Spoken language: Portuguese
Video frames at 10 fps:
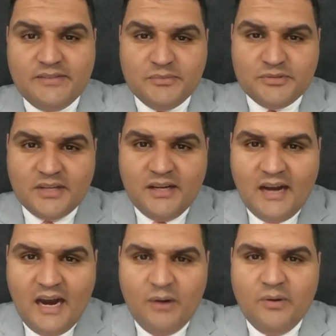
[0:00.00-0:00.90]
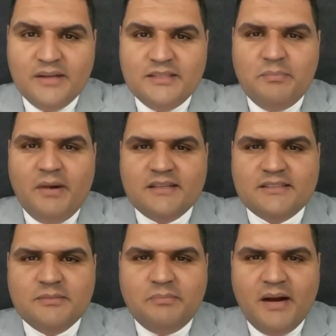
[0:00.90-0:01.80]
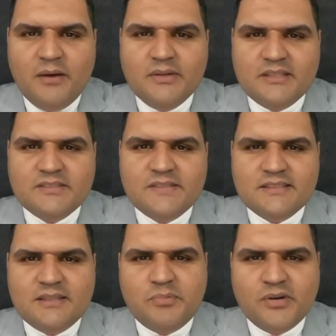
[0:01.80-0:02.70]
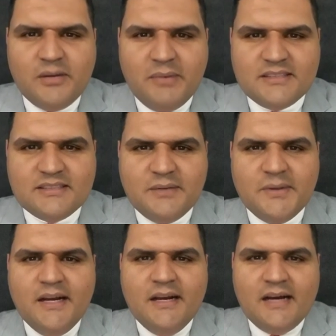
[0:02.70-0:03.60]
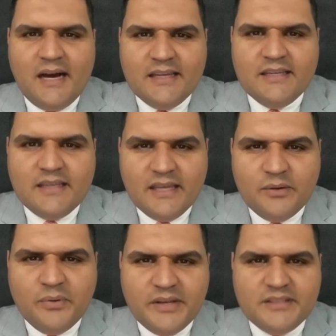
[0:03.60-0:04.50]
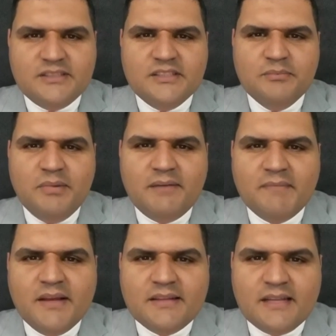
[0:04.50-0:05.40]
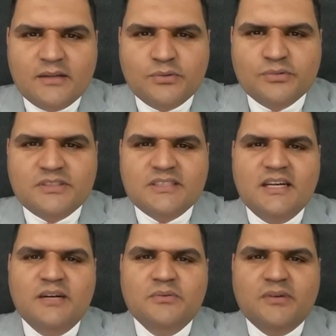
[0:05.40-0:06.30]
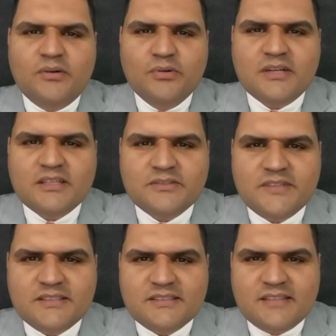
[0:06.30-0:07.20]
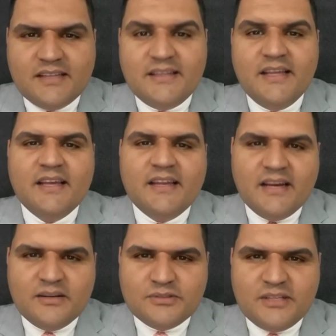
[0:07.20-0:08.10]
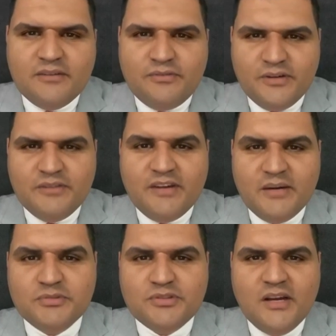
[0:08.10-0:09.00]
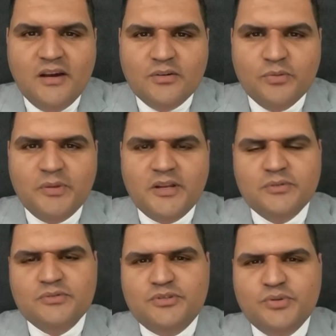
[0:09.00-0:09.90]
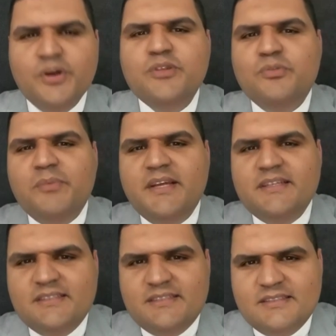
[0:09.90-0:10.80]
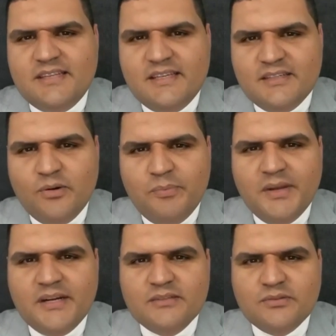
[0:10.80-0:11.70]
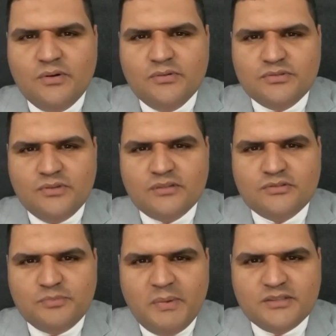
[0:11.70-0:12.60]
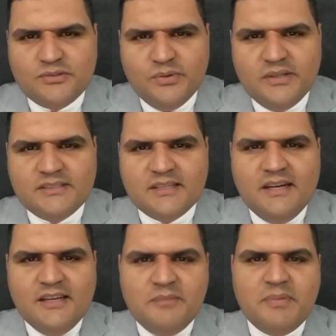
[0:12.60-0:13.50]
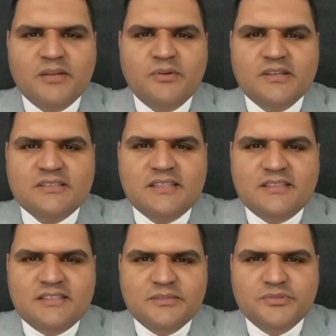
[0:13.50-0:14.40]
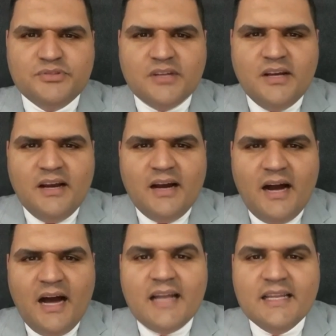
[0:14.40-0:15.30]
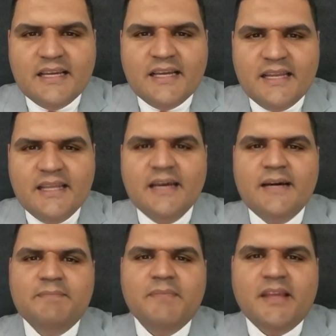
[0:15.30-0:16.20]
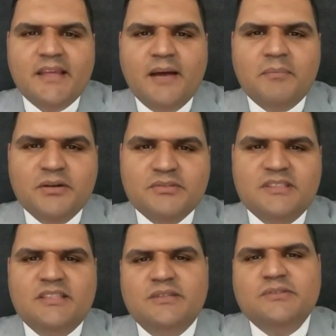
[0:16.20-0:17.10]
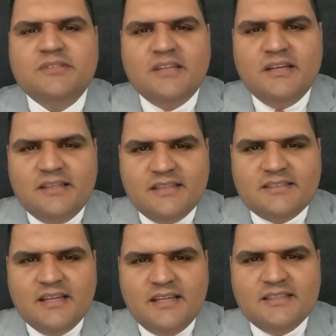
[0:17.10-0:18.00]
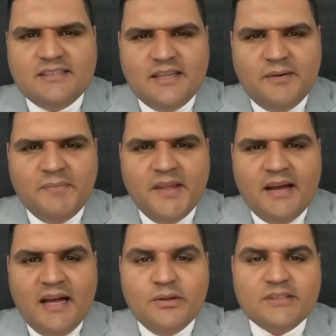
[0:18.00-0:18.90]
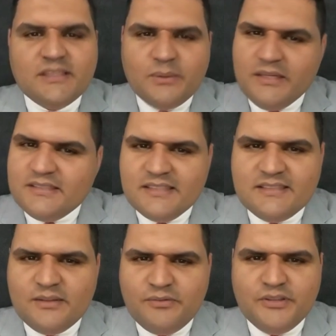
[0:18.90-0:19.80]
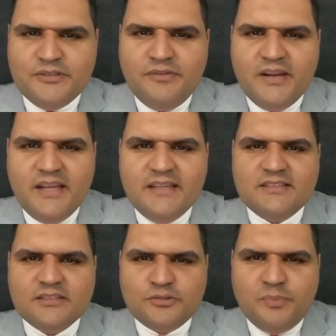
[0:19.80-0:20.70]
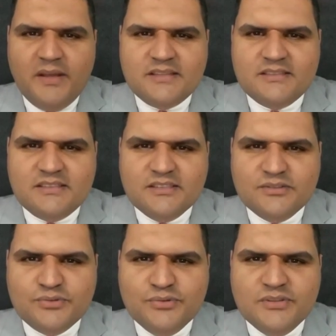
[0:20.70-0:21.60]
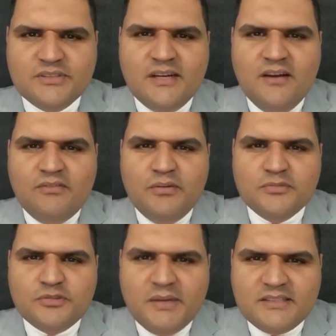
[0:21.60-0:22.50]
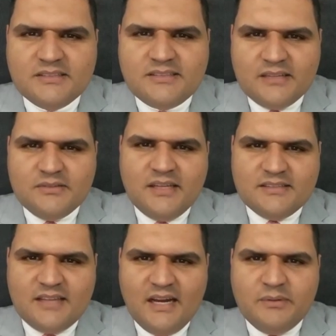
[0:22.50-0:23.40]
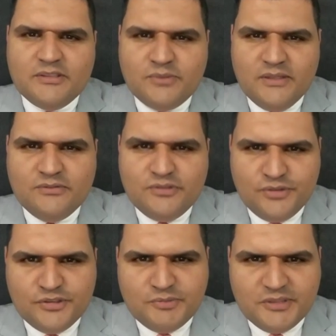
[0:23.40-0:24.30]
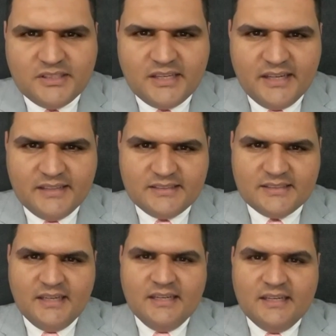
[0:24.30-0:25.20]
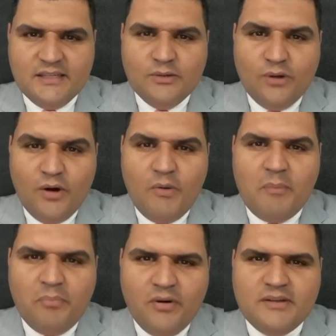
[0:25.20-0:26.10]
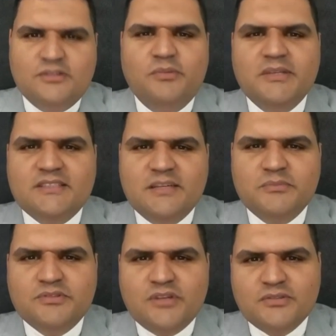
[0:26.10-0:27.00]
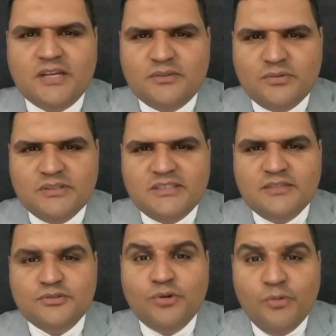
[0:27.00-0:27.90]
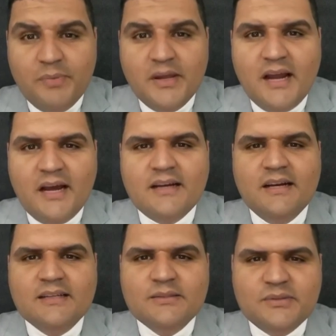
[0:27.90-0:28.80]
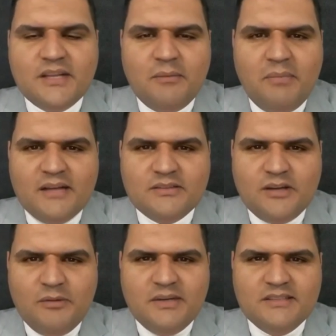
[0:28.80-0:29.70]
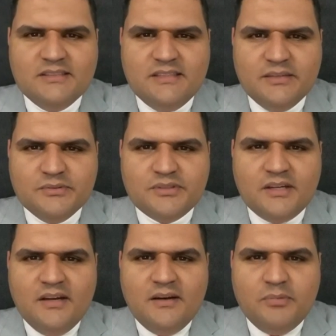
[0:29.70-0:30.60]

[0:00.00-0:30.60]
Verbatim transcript: Tivemos a honra de participar quantas vezes da programação aí em Curitiba, na locução, outras vezes na técnica, aos telefones. Ficamos num período de oito meses aí cooperando com os nossos pastores e para nós sentimos a alegria e a mão de Deus nesta questão. A nossa adolescência não foi diferente, aos pés de Jesus, fomos batizados nas águas no ano de 2003 e logo após começamos aos 14 anos cooperar no trabalho da obra de Deus.